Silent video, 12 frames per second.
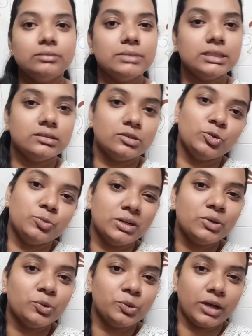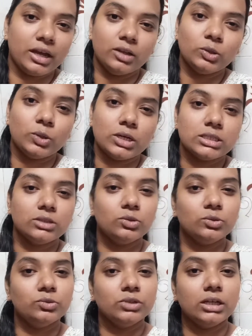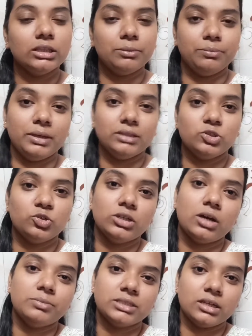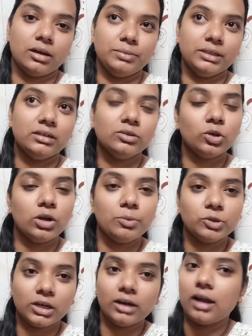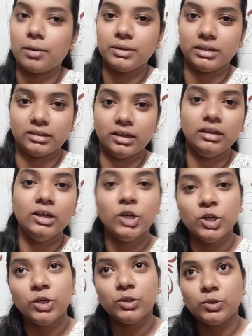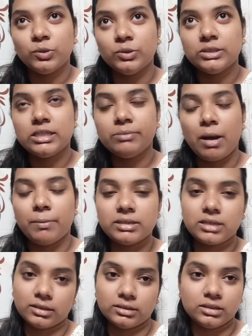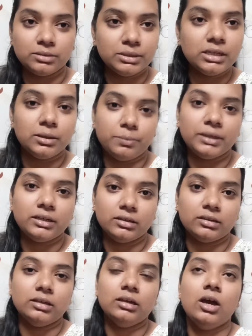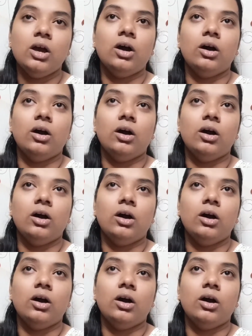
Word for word: मीन्स उम्र हो गया है थोड़ा सा तो उनका तबीयत जो है ना हमेशा अभी थोड़ा बहुत ख़राब रहता है तो इसलिए मामा ज़्यादातर अभी घर पे ही रहते हैं